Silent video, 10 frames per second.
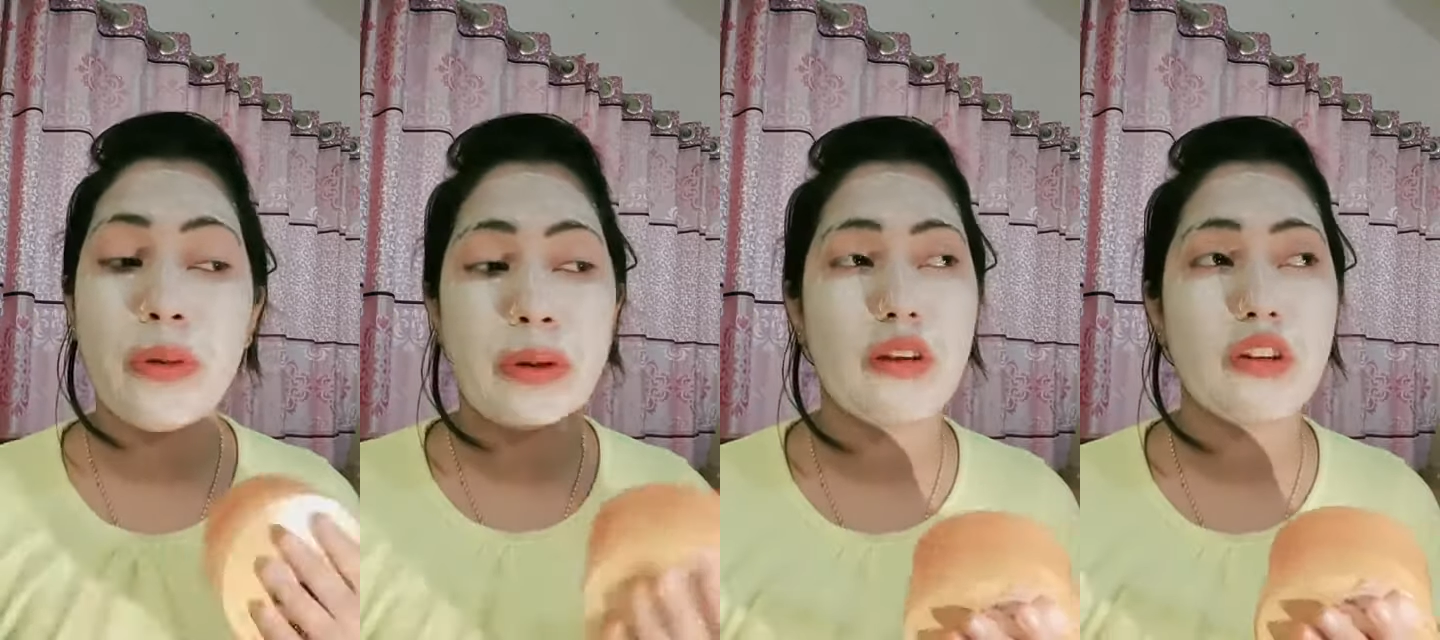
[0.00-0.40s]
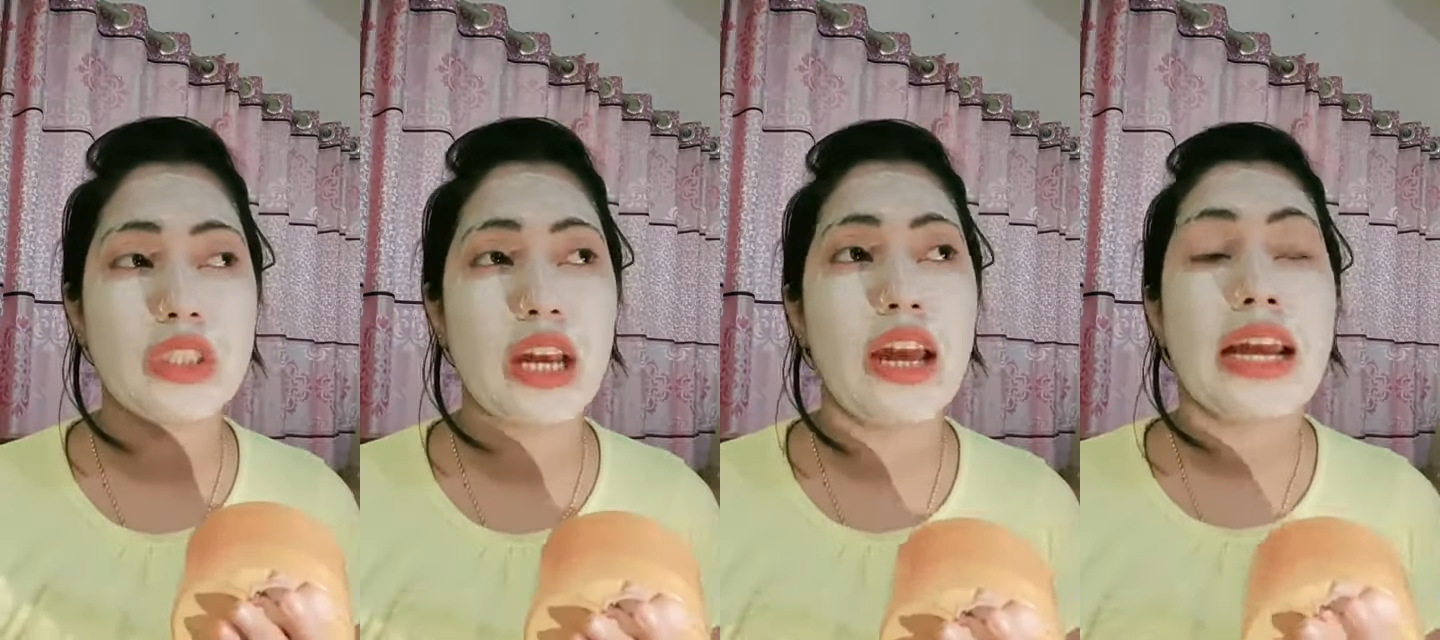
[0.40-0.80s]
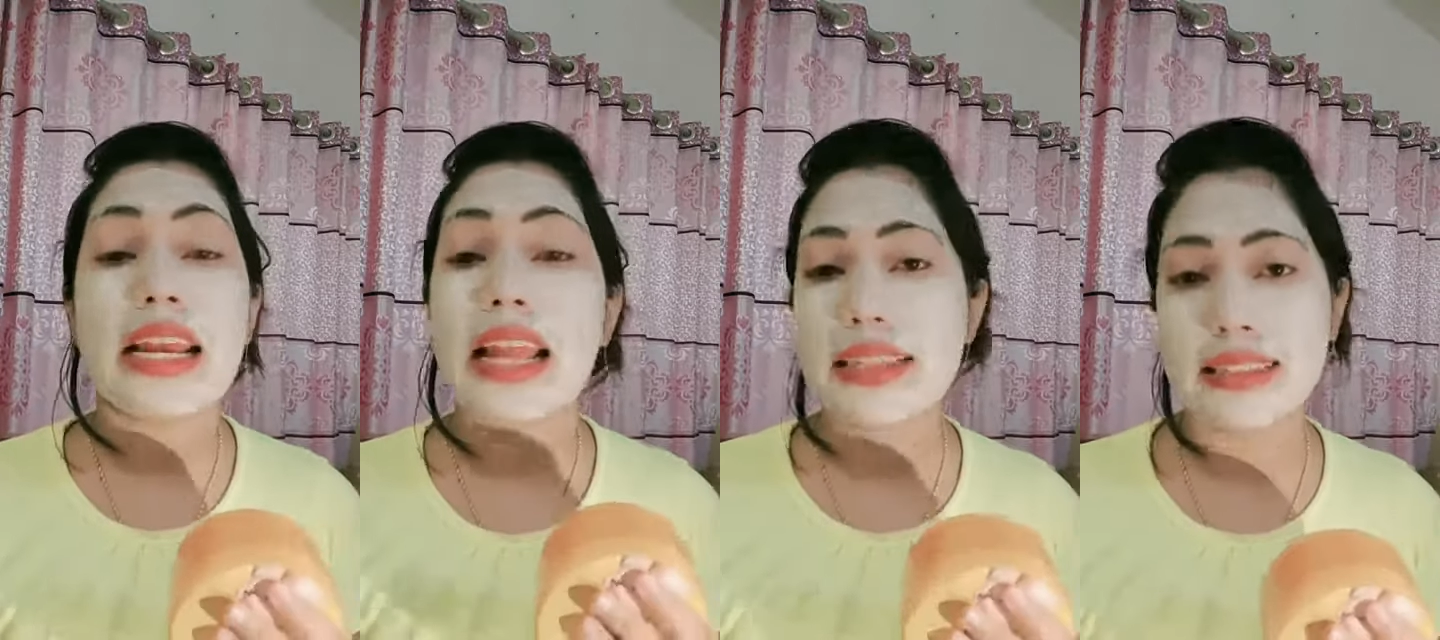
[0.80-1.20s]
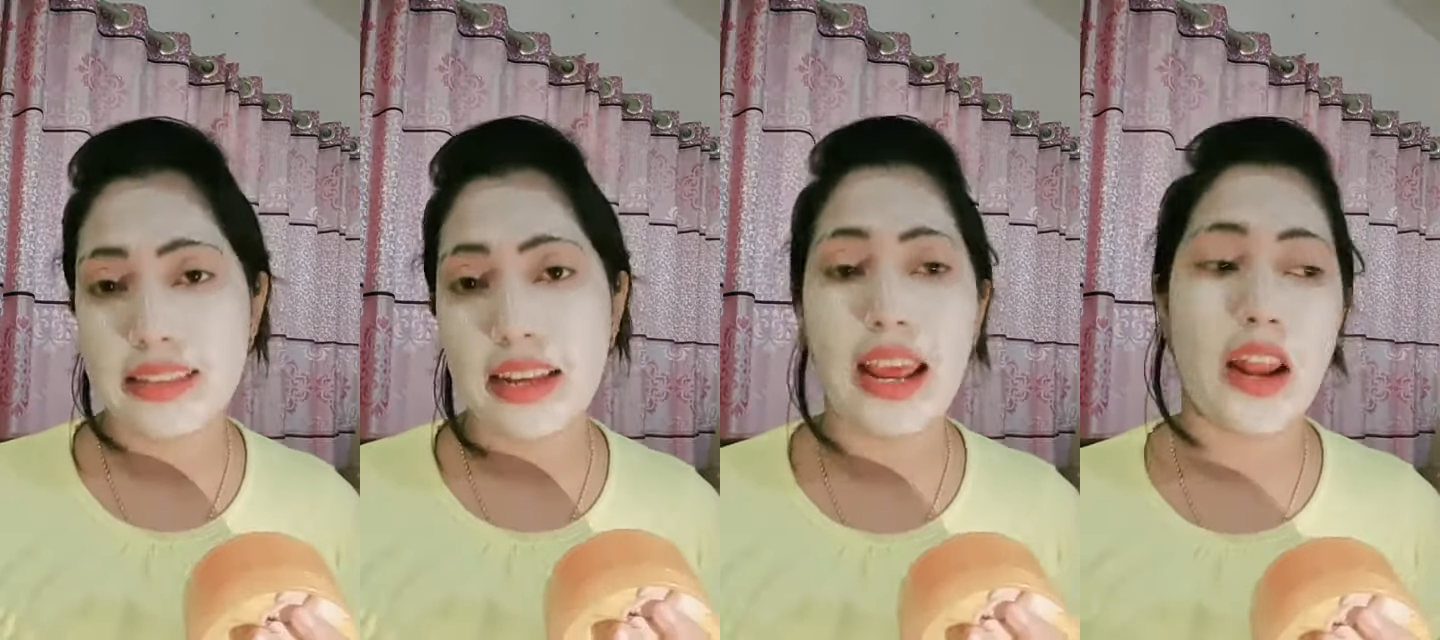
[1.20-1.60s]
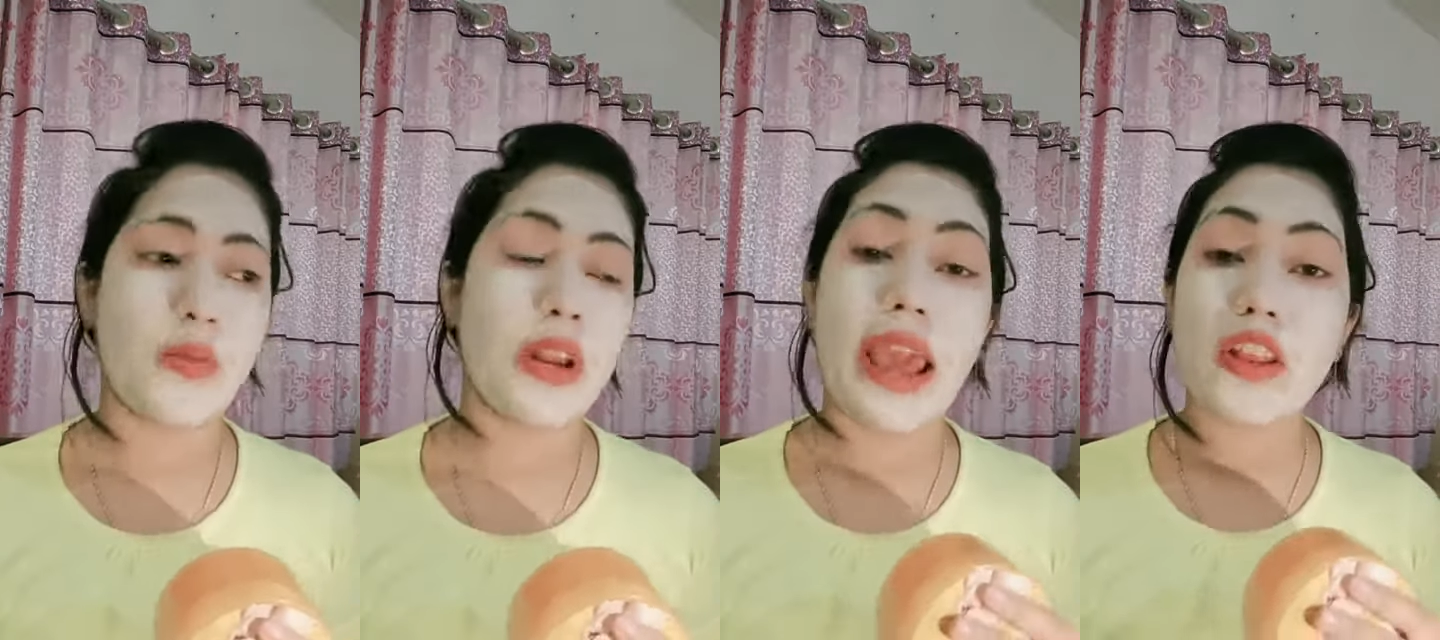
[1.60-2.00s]
মানে হচ্ছে গ্লাস স্কিন কেন
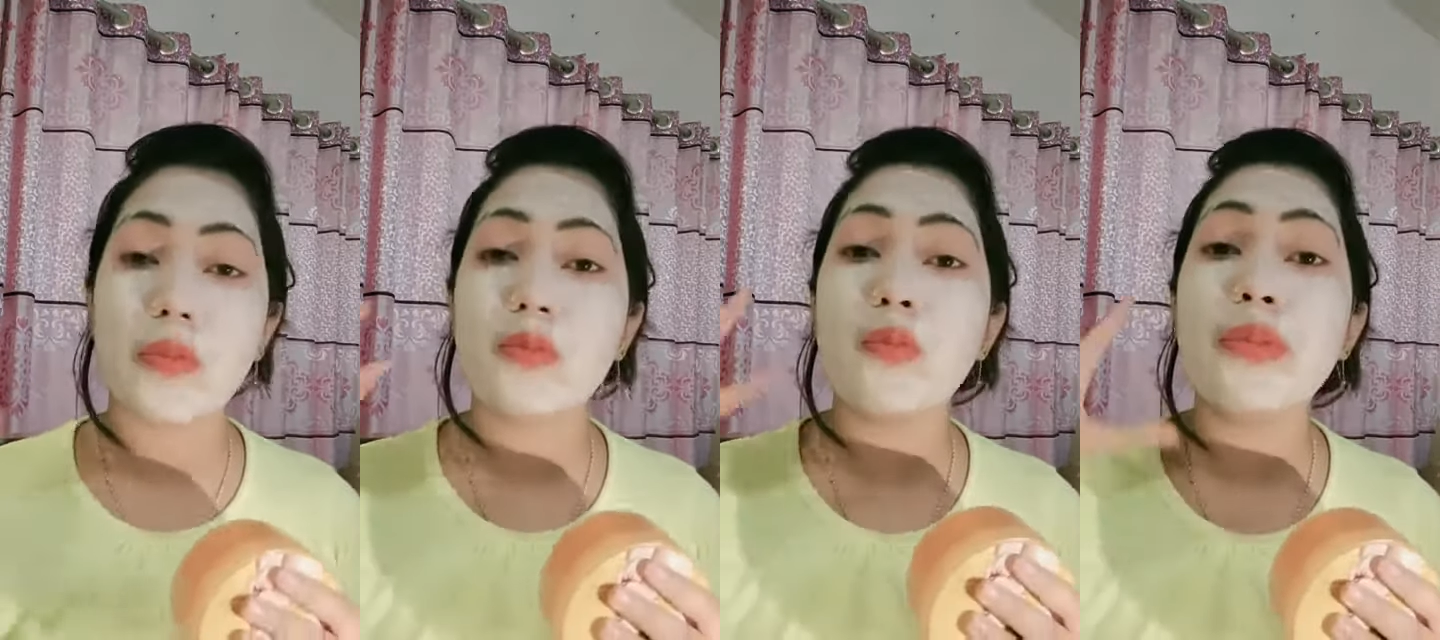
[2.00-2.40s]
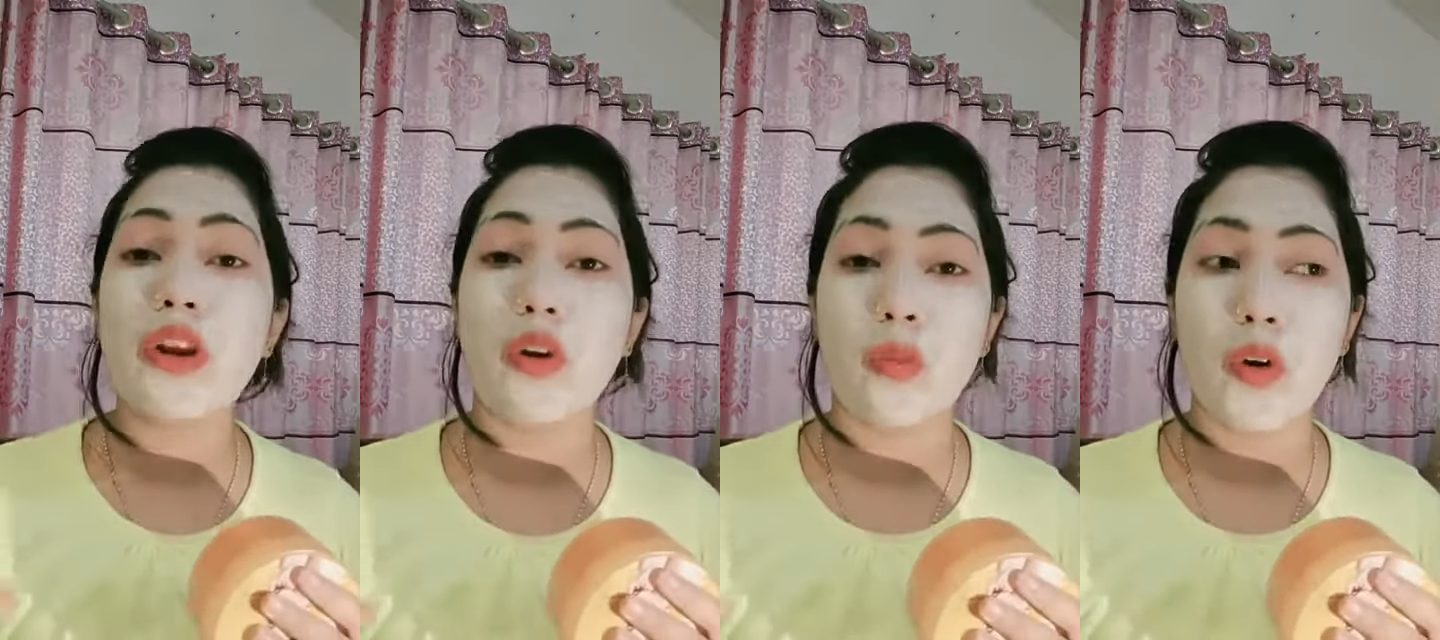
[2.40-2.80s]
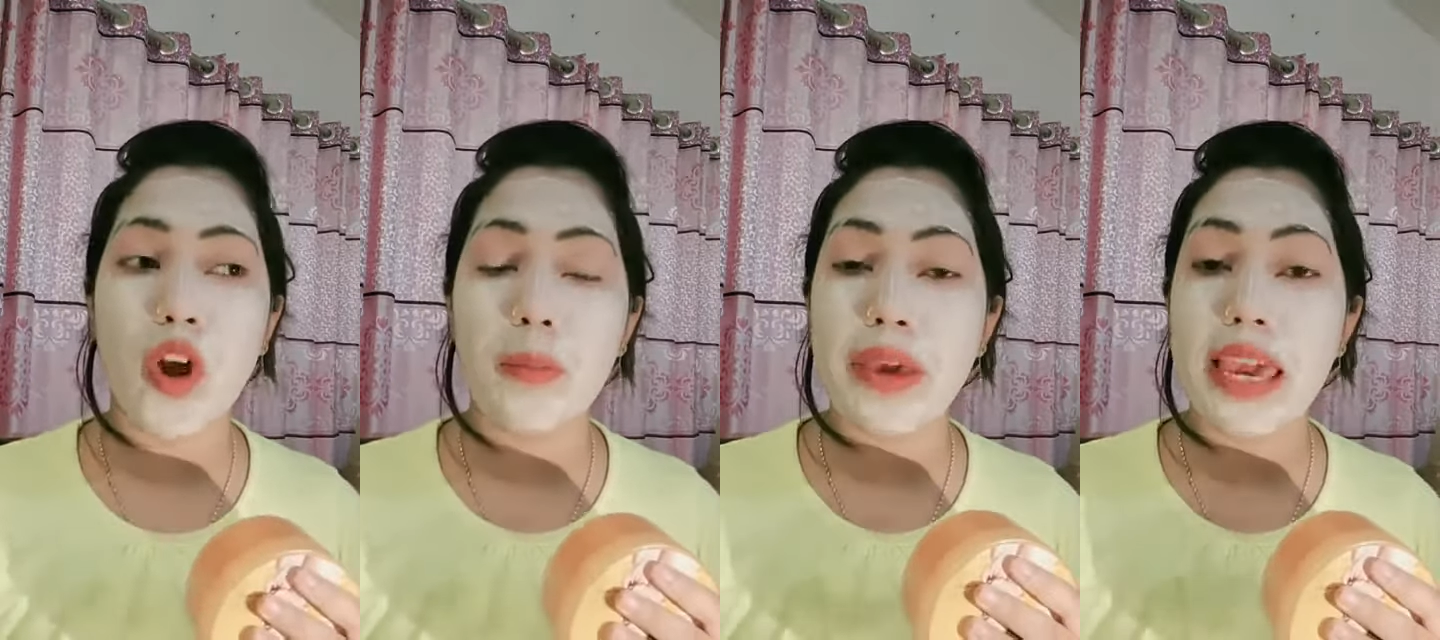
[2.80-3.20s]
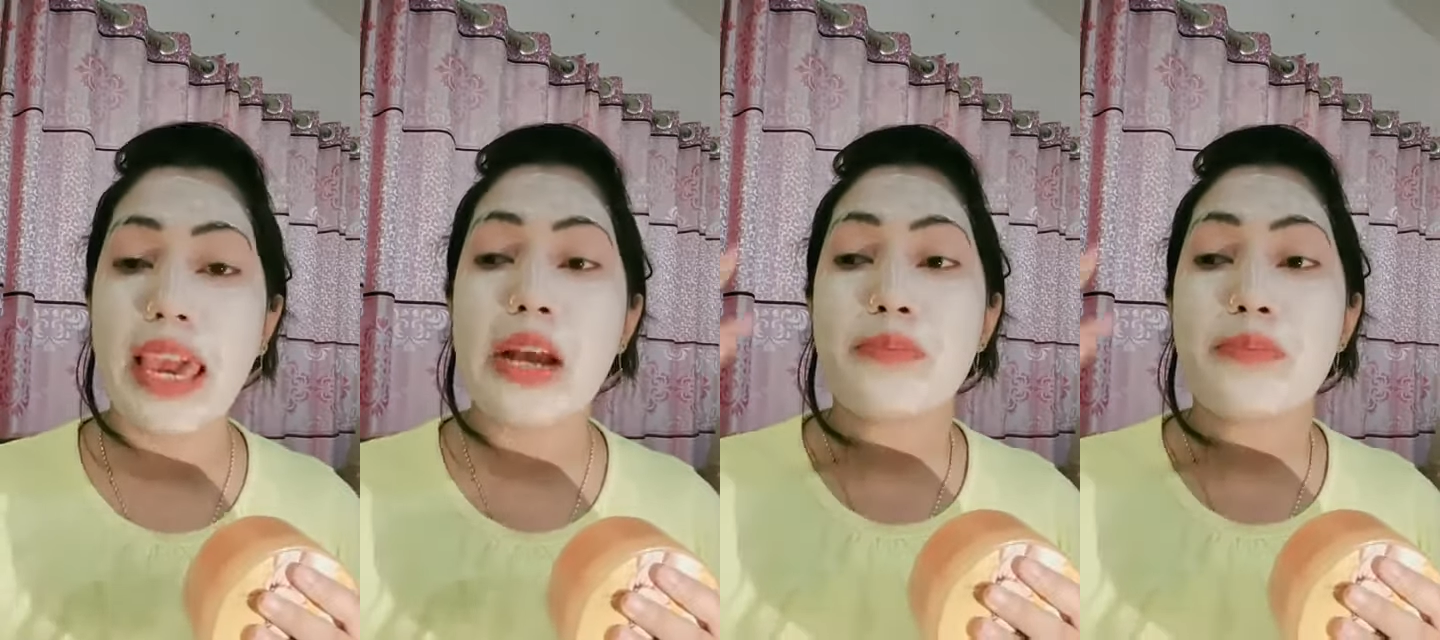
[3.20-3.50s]
বলে একদম মিরর মনে হবে কি